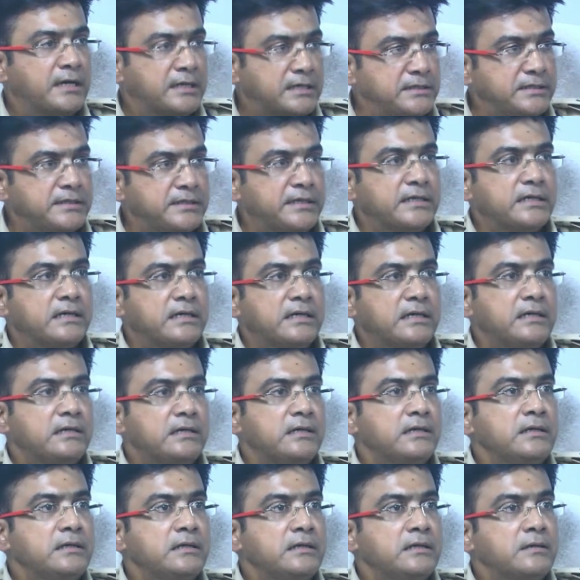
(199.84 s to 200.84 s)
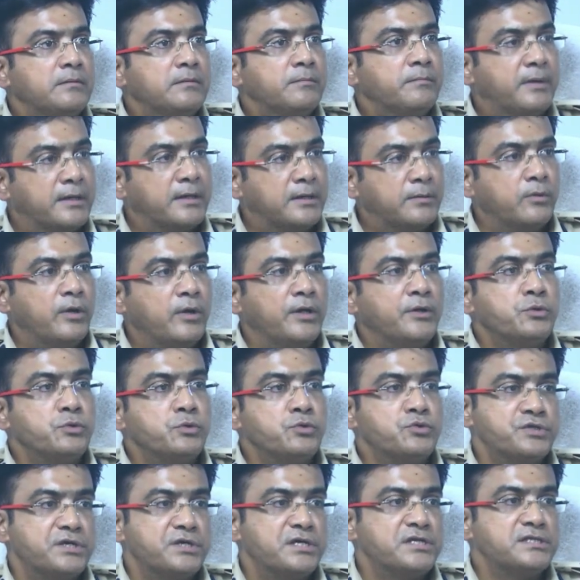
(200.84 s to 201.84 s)
అడ్డదిడ్డంగా మనం కానీ
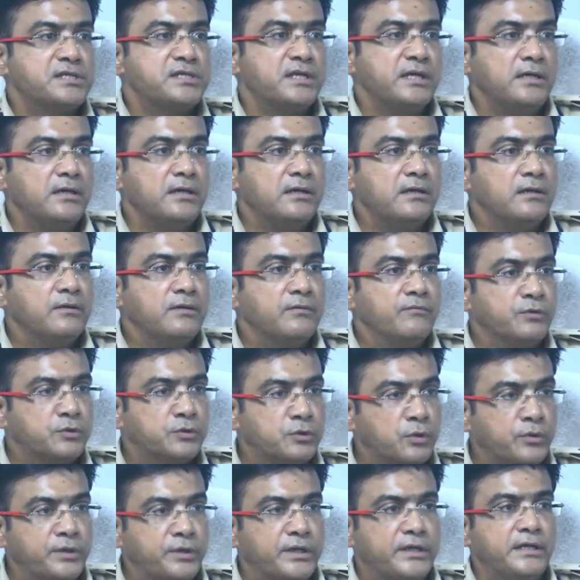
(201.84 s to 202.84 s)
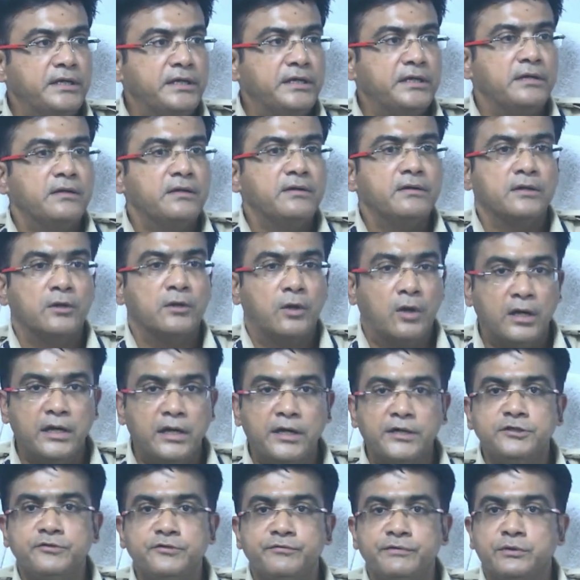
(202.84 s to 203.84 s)
యూజ్ చేస్తే వితౌట్ ఎనీ
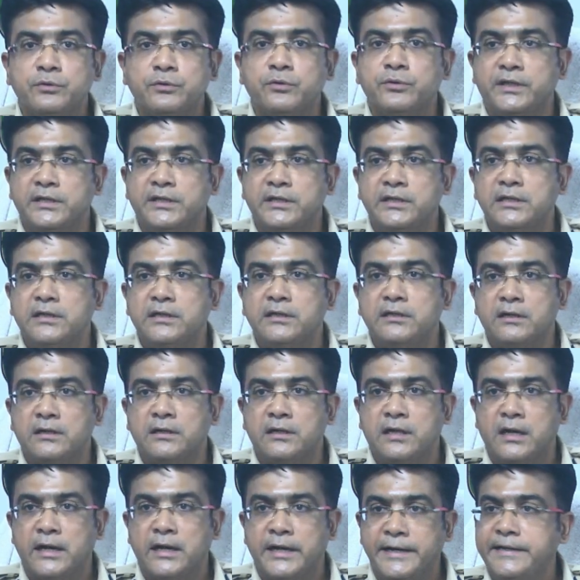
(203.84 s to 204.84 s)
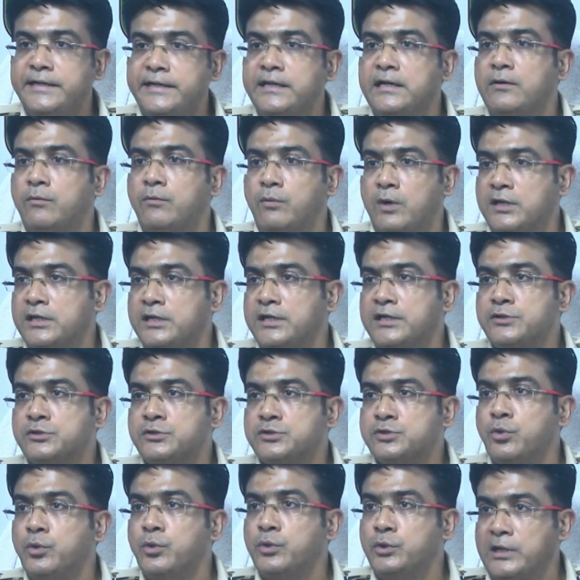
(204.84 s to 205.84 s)
నాలెడ్జ్ వితౌట్ ఎనీ ఐడియా వాట్ ఇట్
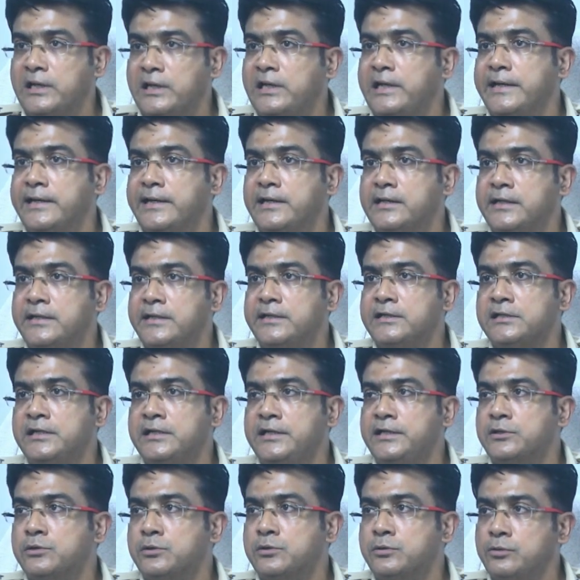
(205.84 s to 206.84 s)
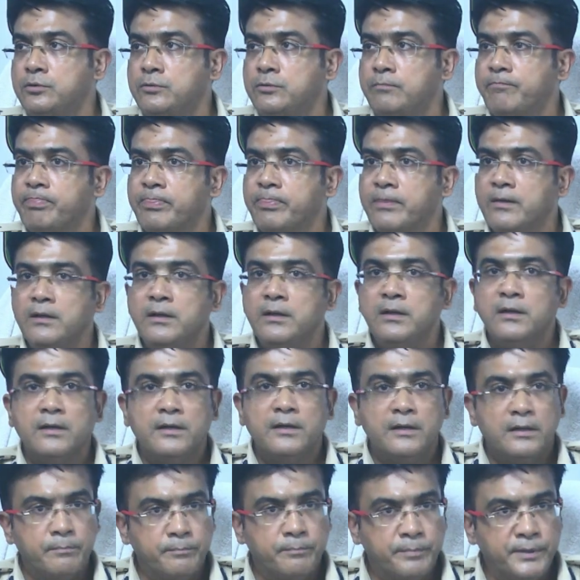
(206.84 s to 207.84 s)
ఇస్ గోయింగ్ టు లీడ్ ఇట్ It will
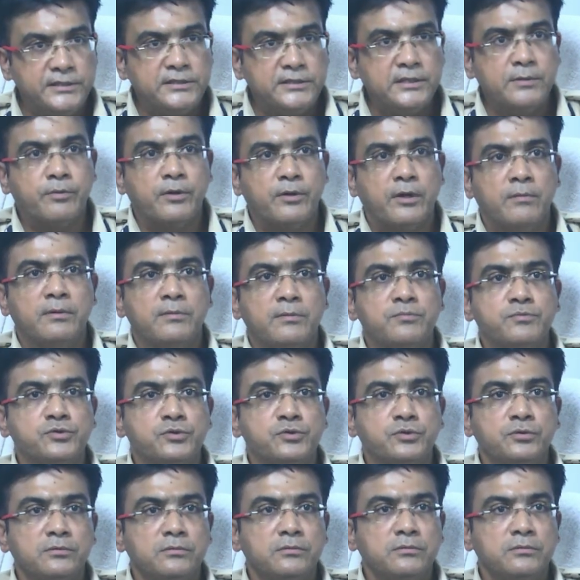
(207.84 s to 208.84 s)
బ్రీతింగ్ ప్రాబ్లమ్స్